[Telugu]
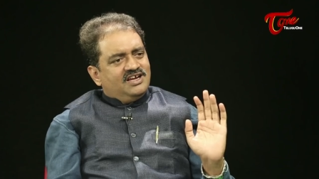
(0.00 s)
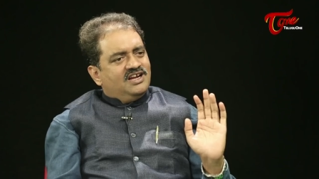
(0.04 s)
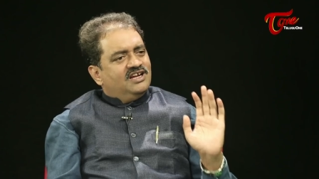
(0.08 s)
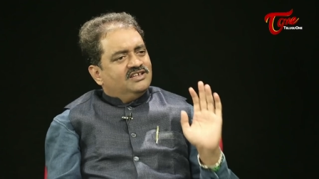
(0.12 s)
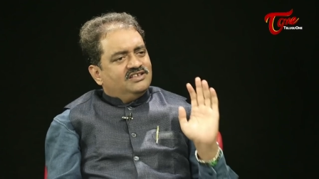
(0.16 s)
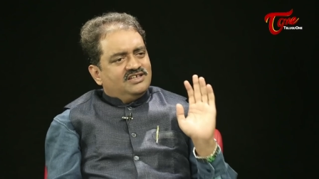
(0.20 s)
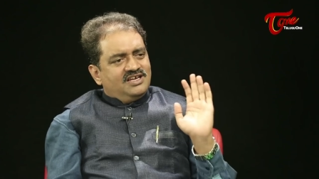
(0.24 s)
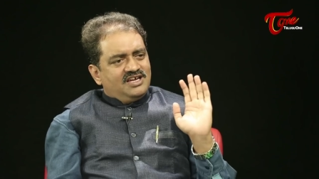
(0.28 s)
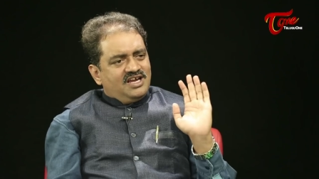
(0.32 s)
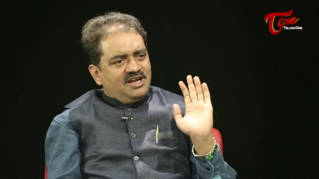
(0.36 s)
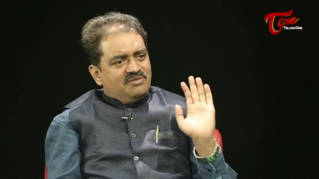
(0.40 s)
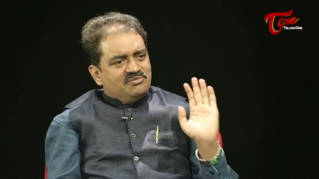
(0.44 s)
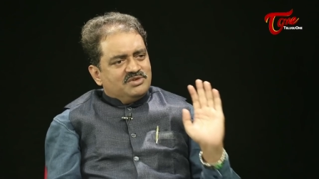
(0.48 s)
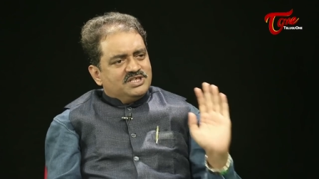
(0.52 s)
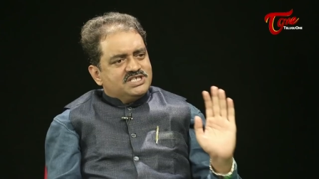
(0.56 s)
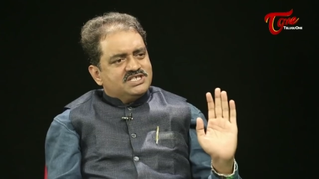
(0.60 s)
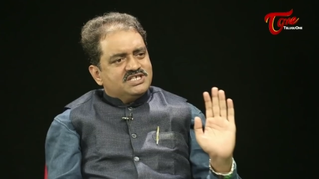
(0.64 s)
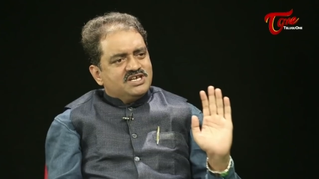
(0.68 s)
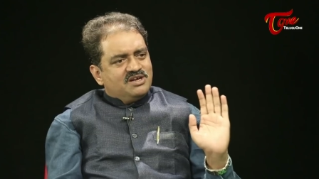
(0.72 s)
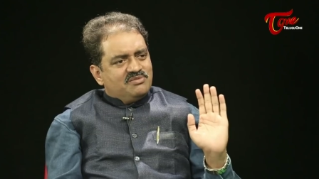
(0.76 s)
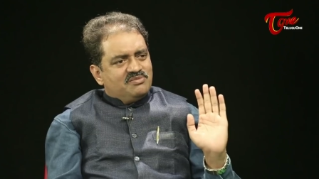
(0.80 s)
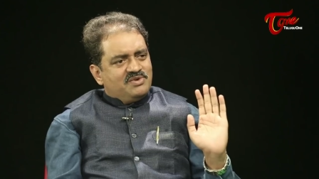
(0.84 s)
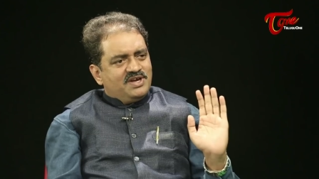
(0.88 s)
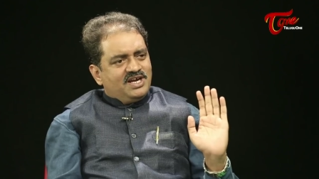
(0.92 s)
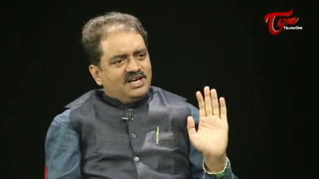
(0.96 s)
గత అమిత్
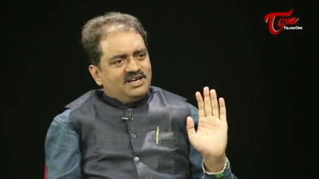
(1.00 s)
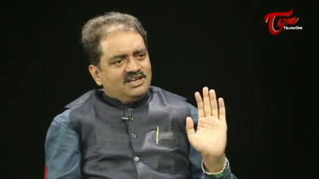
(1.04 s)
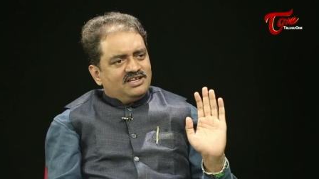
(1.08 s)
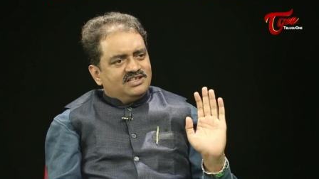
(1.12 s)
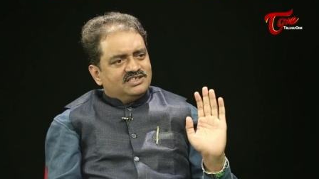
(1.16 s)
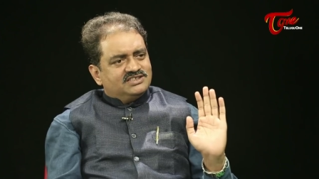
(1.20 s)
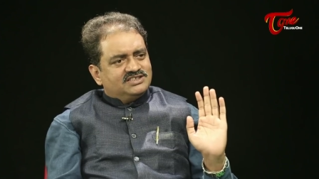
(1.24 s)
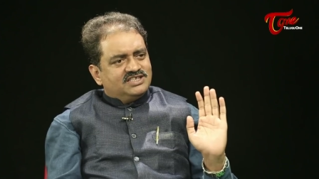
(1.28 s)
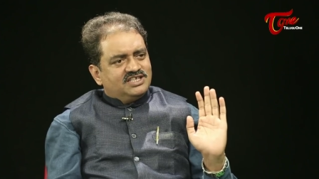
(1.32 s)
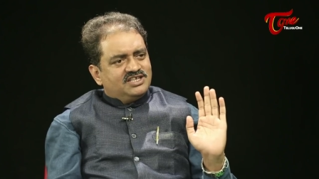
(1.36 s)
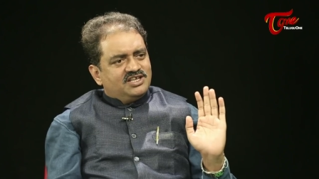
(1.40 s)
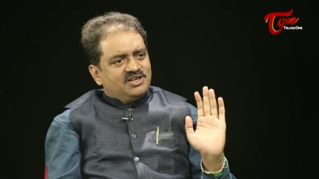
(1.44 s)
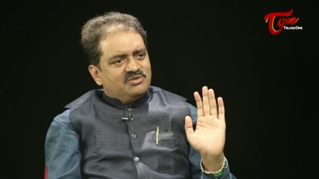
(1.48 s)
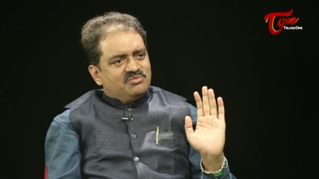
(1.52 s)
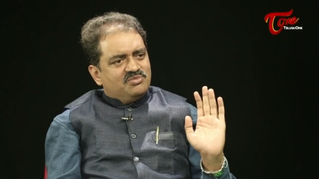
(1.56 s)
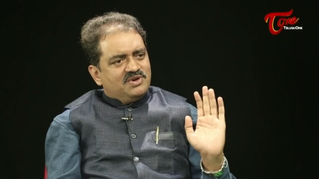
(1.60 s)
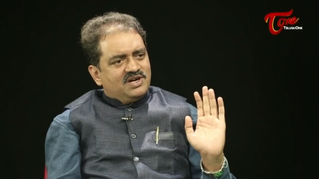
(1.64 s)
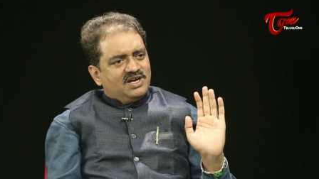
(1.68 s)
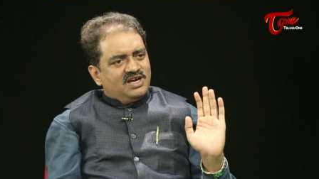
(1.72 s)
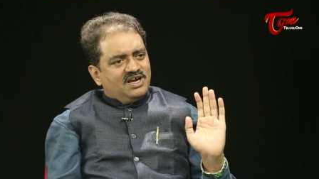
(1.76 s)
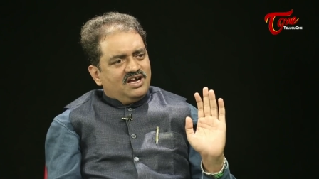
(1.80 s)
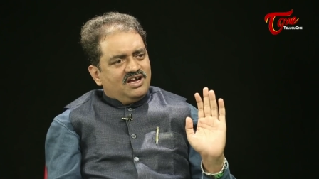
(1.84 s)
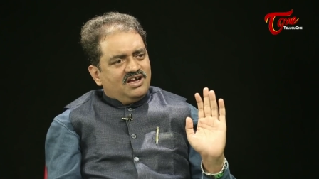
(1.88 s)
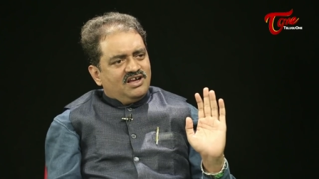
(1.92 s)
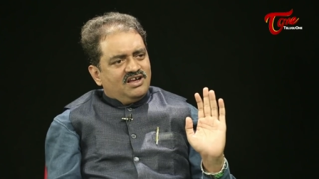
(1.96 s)
షా పర్యటన
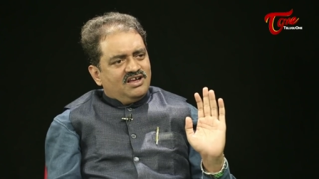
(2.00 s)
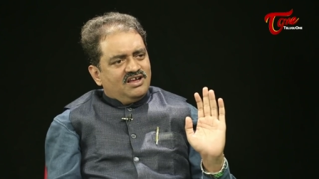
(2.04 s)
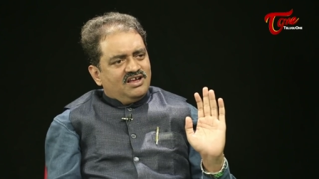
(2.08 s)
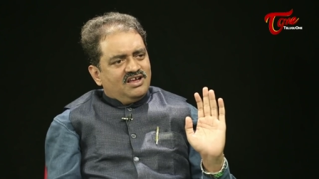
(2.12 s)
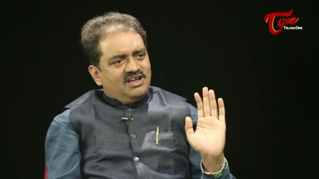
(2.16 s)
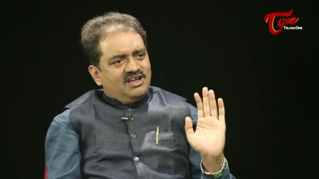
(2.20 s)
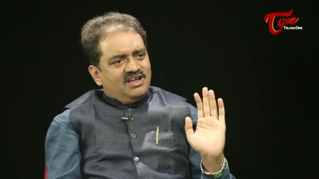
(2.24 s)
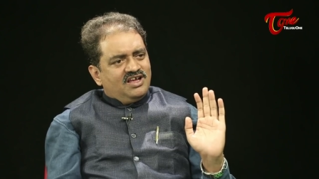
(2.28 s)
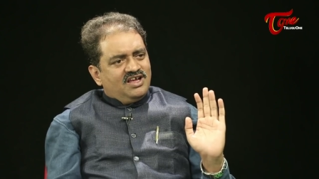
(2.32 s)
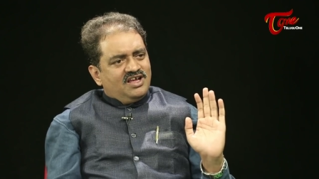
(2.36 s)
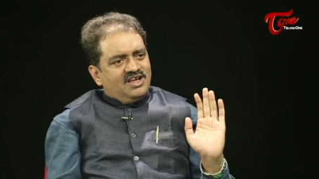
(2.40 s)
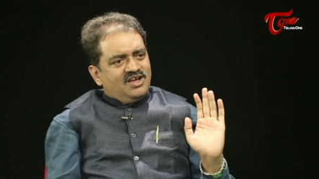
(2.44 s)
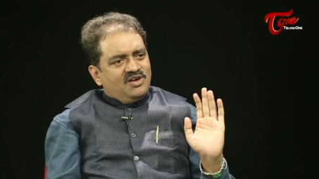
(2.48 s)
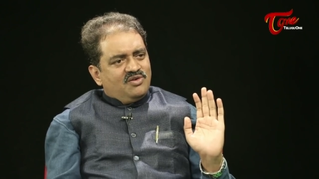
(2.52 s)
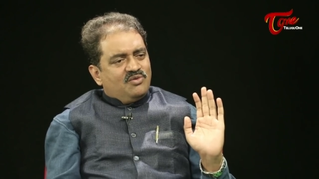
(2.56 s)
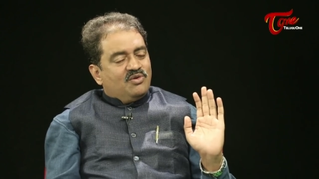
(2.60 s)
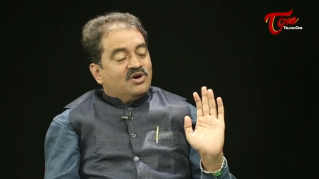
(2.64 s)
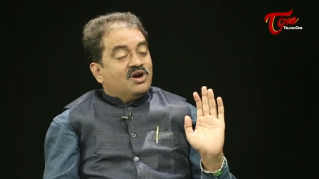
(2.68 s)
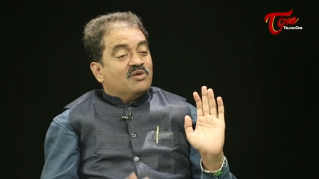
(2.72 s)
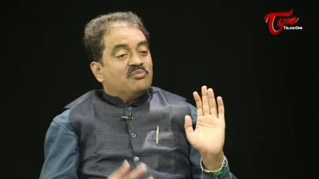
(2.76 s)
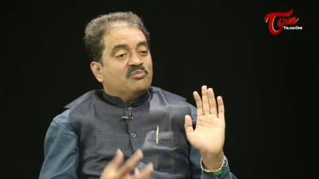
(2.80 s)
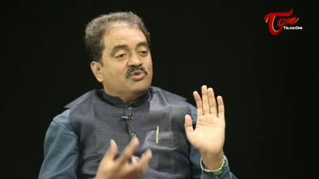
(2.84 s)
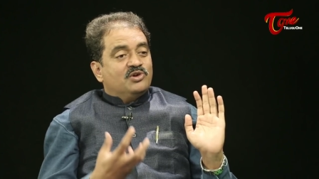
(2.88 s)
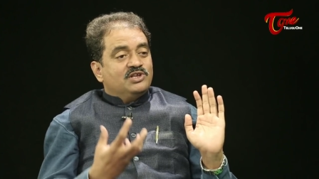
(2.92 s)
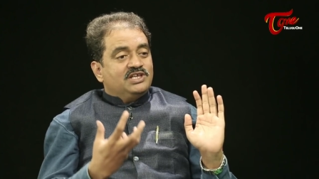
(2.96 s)
సందర్భంగా
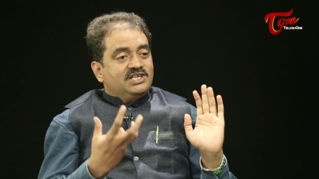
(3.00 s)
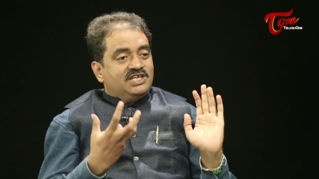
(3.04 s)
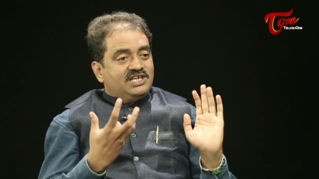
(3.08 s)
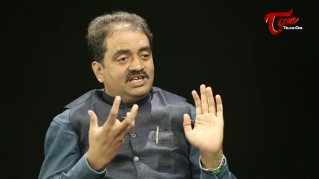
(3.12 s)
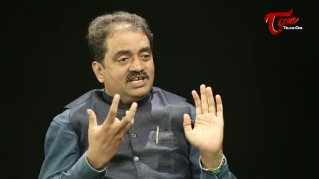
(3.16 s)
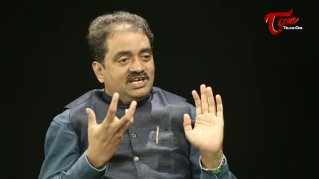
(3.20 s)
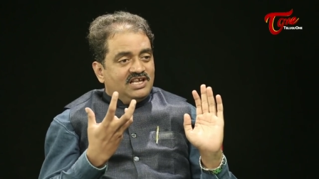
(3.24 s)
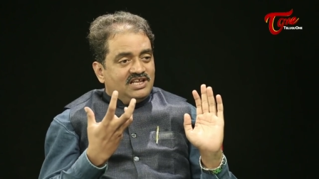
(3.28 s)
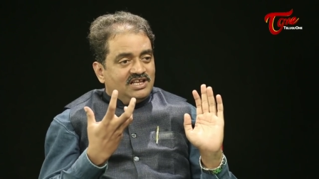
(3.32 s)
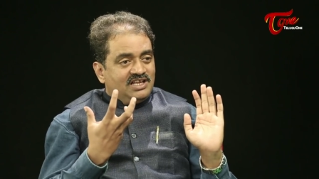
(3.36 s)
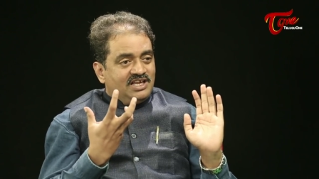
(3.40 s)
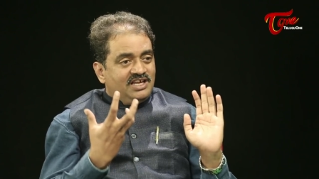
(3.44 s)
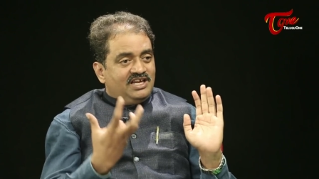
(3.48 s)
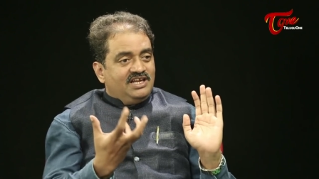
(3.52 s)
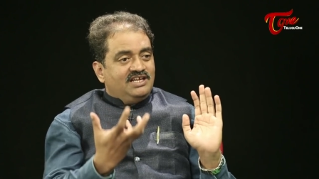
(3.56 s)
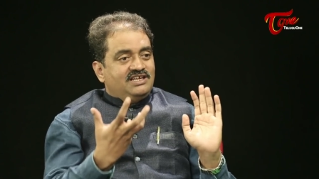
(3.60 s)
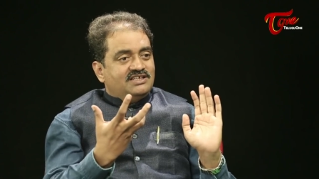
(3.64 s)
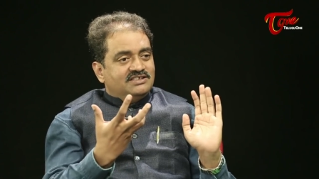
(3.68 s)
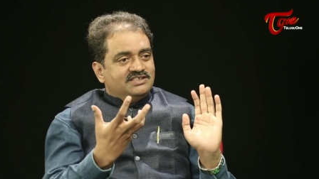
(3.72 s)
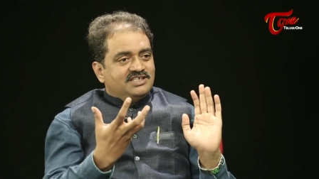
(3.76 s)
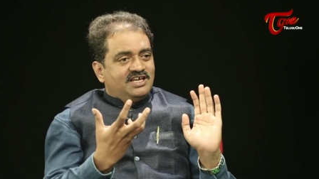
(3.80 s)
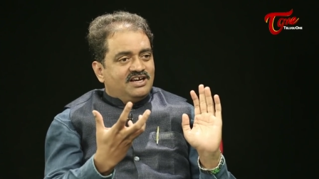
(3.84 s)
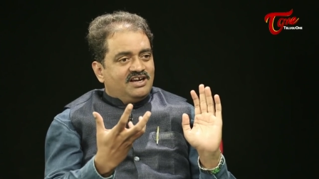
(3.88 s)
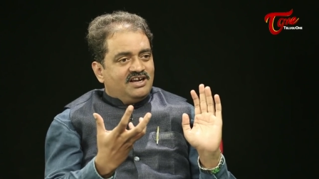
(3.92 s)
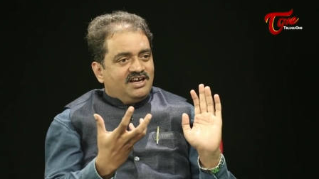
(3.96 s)
ఒక పొలిటికల్
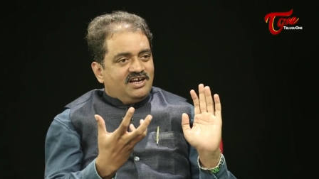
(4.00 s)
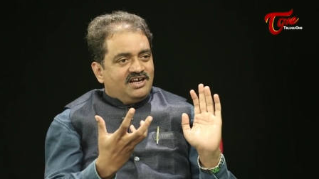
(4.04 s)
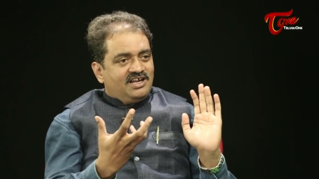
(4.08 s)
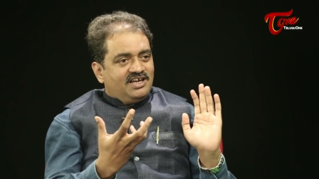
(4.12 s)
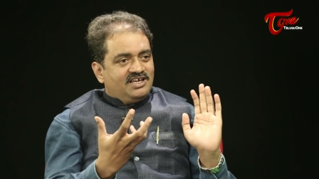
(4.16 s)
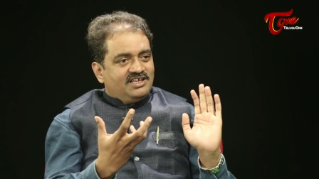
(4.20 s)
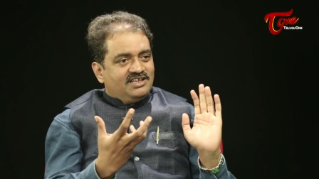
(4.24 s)
హీట్ జనరేట్